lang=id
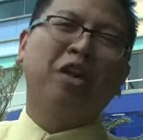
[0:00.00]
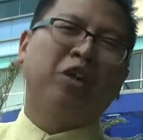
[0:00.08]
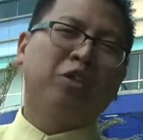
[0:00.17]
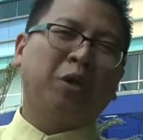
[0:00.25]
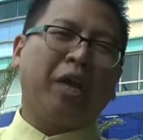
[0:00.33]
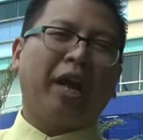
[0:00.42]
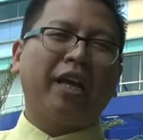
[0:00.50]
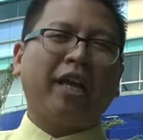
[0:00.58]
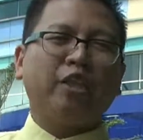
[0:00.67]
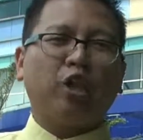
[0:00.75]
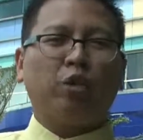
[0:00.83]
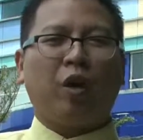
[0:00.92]
Saudara
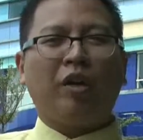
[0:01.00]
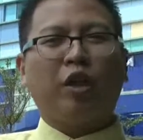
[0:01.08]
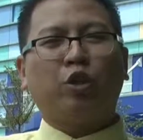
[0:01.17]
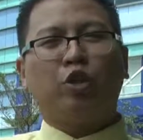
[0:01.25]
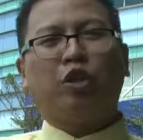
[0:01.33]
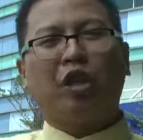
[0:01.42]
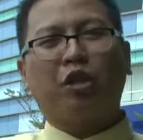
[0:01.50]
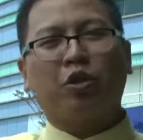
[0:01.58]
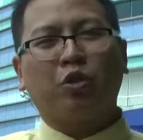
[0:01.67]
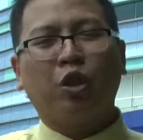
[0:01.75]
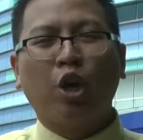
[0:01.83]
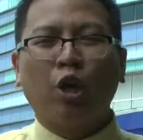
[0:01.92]
dikasih oleh Tuhan Yesus
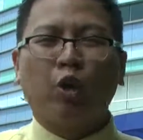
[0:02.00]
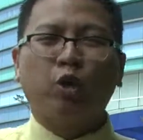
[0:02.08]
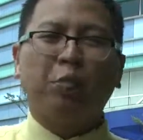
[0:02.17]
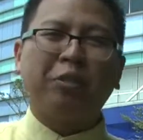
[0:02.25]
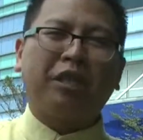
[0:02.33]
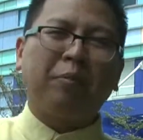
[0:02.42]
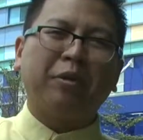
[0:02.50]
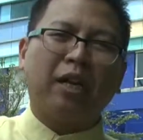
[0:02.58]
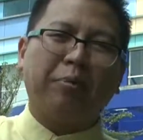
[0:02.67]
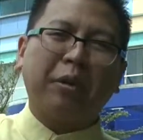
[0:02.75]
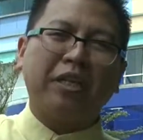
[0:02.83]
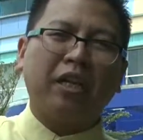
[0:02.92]
Kristus untuk bisa
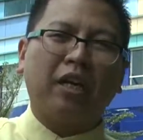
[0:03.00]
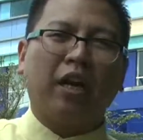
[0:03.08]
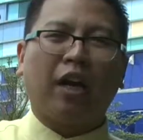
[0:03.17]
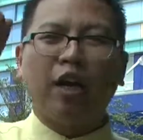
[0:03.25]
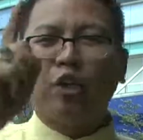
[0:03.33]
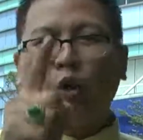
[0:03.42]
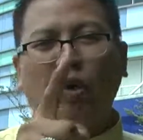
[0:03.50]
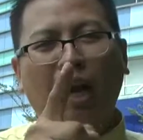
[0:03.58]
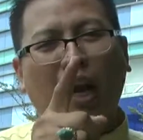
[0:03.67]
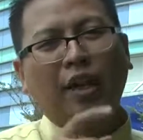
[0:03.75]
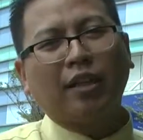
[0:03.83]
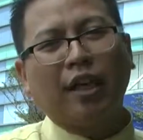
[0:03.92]
mencapai di sana. Saudara
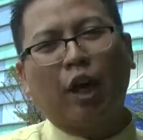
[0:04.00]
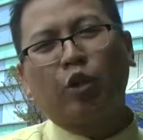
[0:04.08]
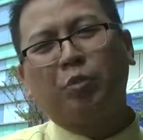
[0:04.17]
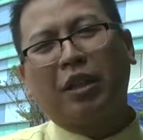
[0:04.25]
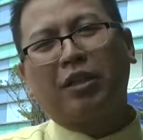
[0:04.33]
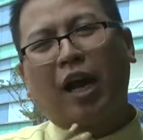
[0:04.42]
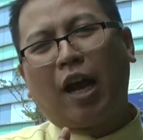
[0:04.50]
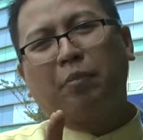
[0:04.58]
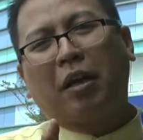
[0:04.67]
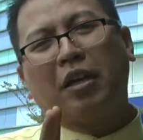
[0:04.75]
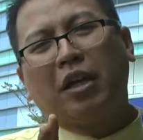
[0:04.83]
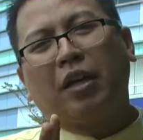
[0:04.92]
dan saya harus bisa tahan
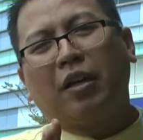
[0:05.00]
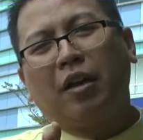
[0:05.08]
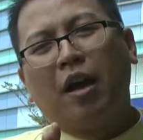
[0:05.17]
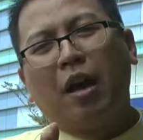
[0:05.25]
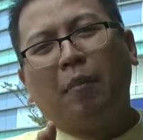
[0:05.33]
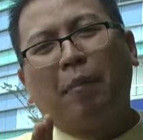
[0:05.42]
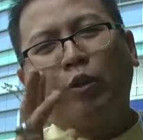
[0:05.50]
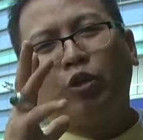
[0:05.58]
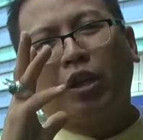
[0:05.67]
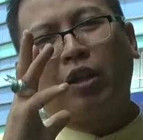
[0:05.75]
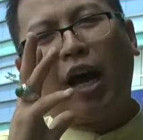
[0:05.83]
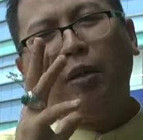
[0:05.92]
berdiri.
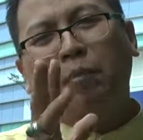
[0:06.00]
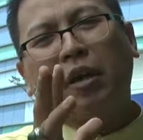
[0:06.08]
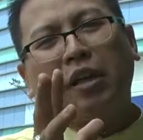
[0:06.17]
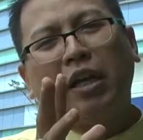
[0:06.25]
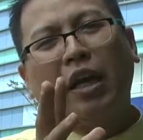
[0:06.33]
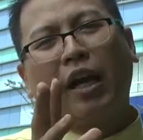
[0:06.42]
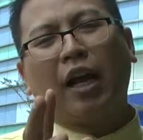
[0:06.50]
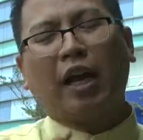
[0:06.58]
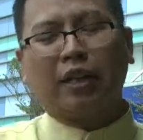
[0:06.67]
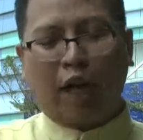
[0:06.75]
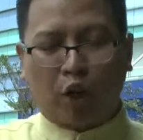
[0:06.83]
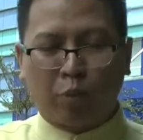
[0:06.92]
Maksudnya tahan berdiri adalah
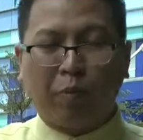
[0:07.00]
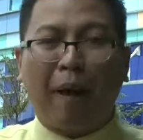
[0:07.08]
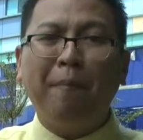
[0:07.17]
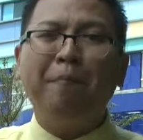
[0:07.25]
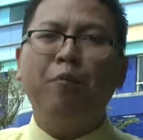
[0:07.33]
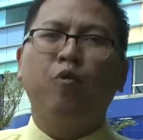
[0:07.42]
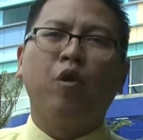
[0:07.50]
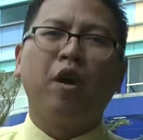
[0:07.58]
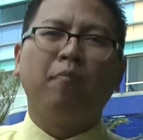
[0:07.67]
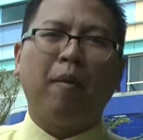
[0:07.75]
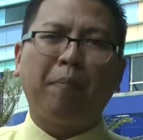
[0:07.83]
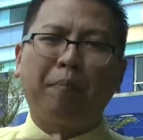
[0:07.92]
kita harus mampu
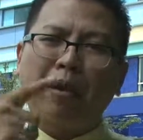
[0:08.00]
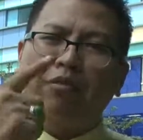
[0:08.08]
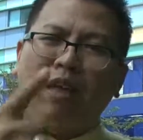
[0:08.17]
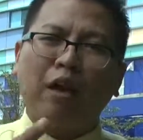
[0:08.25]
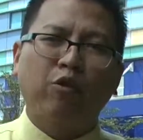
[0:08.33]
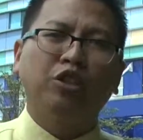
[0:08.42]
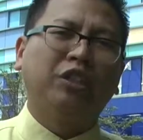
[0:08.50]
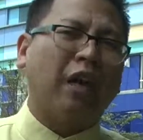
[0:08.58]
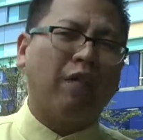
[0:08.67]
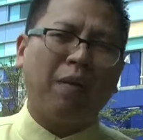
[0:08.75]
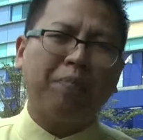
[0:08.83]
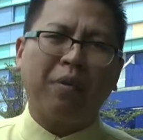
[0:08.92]

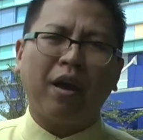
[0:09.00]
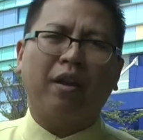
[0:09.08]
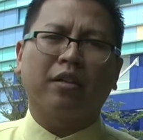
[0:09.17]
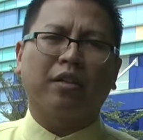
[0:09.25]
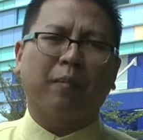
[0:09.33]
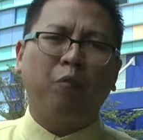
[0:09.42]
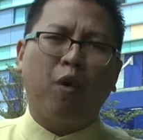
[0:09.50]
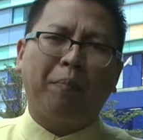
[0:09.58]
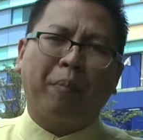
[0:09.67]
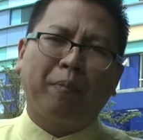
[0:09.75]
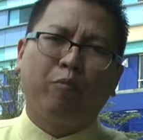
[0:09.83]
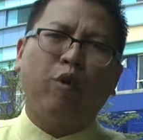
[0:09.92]
mempertanggungjawabkan semua
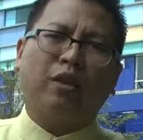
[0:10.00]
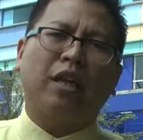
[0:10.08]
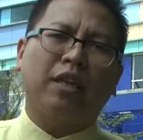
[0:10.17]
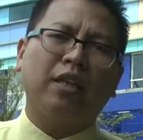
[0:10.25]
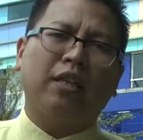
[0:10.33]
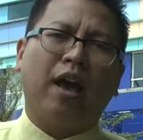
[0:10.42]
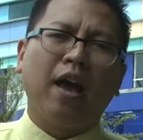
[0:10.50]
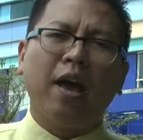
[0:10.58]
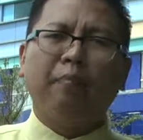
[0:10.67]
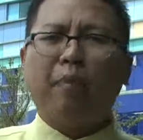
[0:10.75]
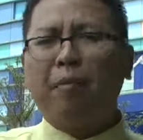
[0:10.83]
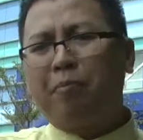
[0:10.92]
perbuatan kita,
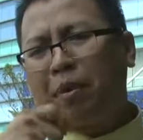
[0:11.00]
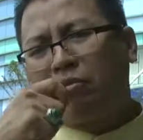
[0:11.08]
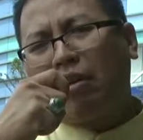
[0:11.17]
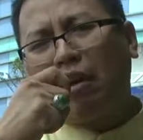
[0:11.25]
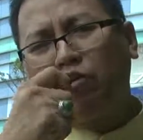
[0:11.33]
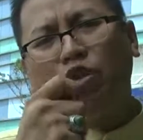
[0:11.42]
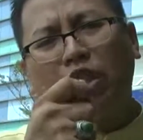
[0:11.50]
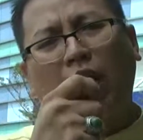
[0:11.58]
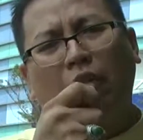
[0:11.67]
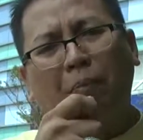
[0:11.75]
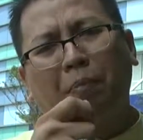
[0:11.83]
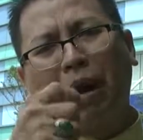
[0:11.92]

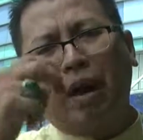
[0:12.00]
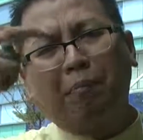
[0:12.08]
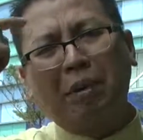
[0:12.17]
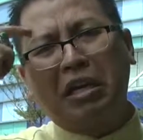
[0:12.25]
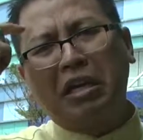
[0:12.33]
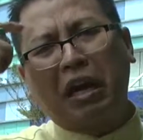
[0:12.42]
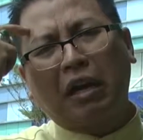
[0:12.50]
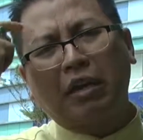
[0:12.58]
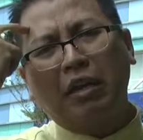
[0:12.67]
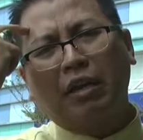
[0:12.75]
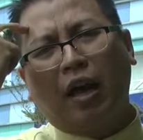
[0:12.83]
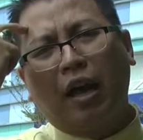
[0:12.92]
mempertanggungjawabkan pikiran
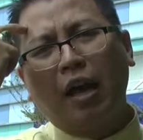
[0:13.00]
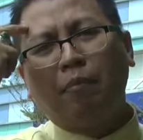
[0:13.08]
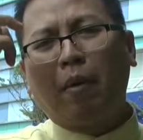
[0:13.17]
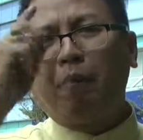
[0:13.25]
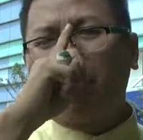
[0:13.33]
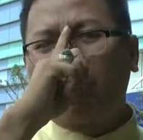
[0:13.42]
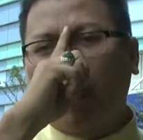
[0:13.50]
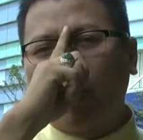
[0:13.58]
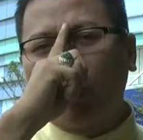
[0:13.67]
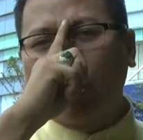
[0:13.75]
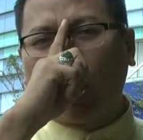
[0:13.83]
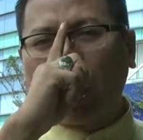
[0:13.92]
kita,
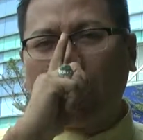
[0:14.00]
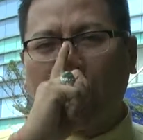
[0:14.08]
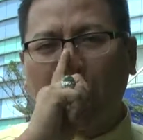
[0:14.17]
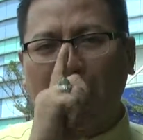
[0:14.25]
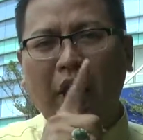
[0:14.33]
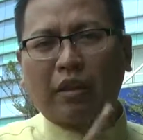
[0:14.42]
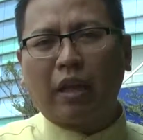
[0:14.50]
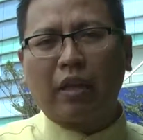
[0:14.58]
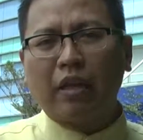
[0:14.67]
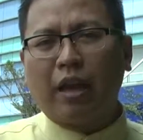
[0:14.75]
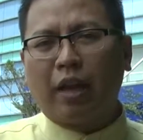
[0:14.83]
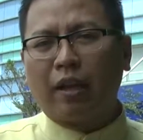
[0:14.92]
mempertanggungjawabkan apa yang kita
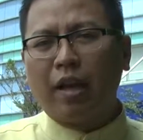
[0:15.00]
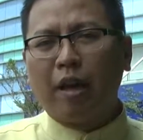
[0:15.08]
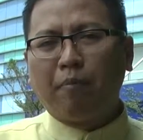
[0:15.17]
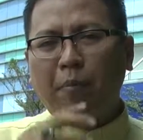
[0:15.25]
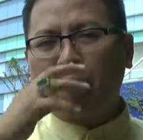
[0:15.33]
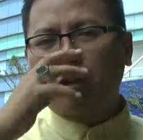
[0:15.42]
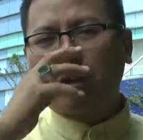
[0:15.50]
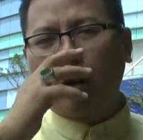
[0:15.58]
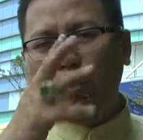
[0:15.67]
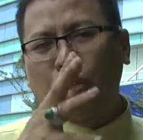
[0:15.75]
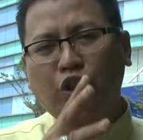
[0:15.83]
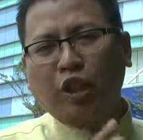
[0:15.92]
lihat,
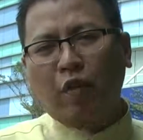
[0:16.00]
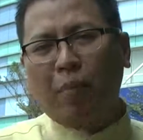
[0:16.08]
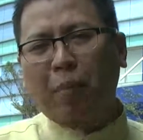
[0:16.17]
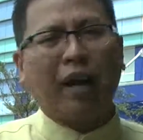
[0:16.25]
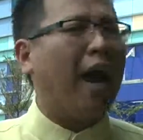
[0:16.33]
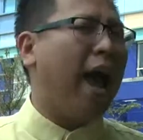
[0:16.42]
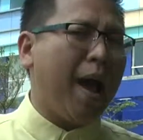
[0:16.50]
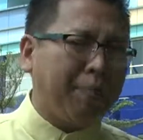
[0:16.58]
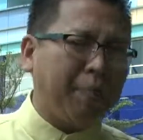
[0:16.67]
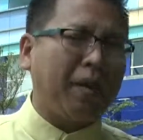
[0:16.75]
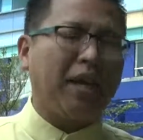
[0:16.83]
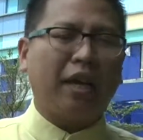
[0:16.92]
mempertanggungjawabkan
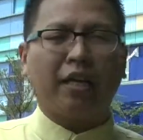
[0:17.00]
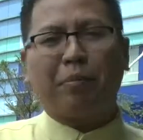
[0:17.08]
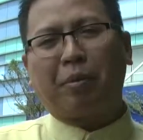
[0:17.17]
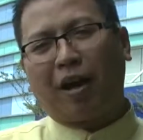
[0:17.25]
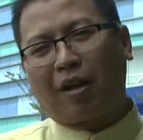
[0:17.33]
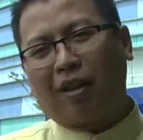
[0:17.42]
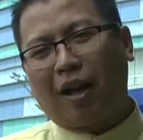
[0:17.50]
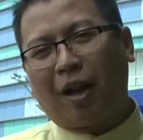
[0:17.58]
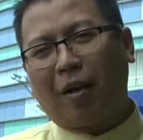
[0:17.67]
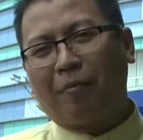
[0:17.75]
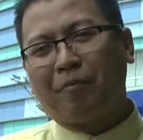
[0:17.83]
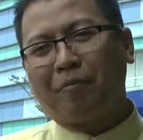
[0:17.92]
apa yang kita perkatakan.